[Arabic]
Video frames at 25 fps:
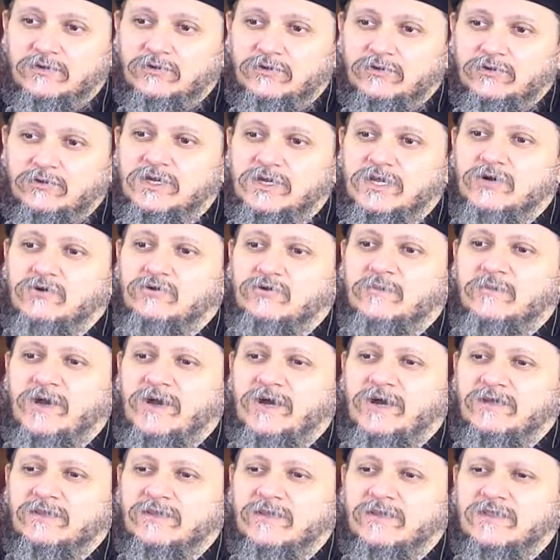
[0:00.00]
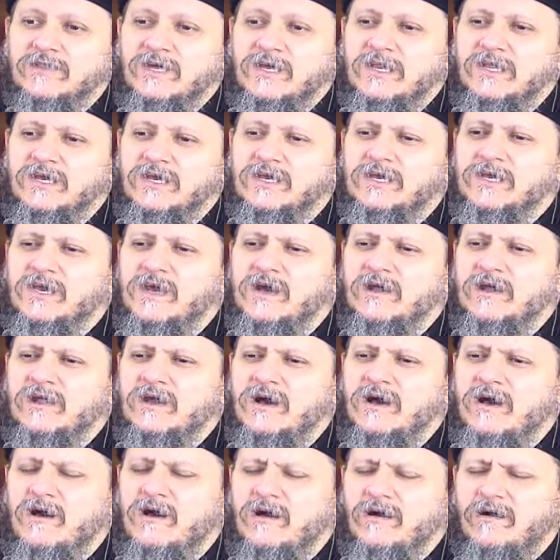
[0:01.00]
يقول لك وبعد ذلك
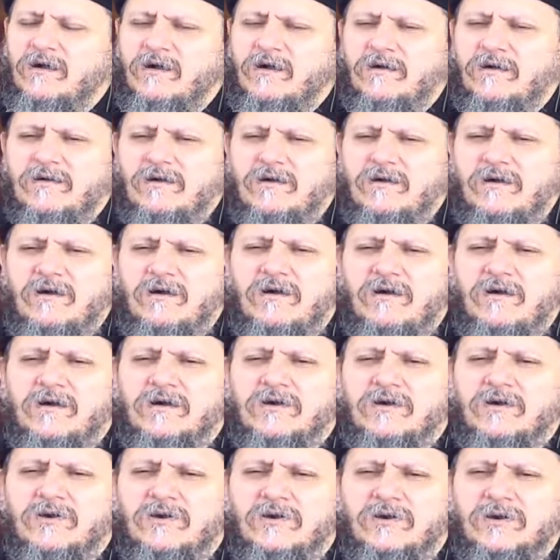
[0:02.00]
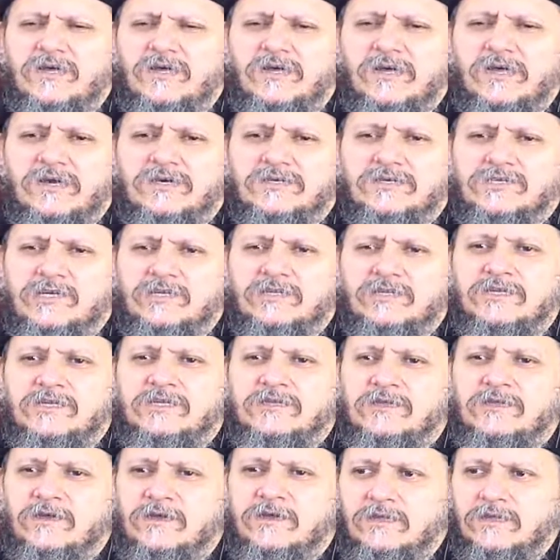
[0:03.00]
كره كرهها كراهيه
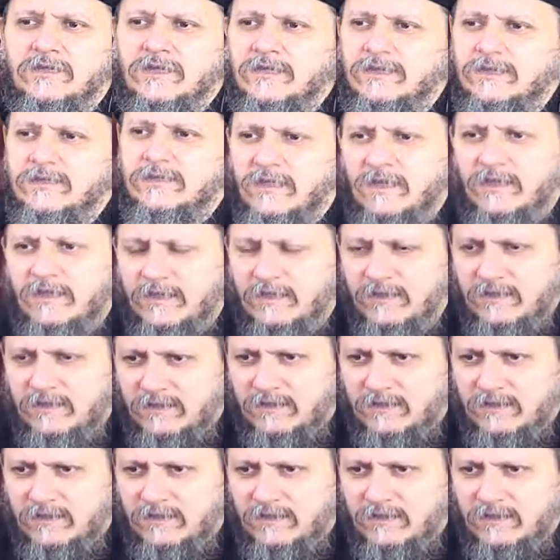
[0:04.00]
شديده ايه ده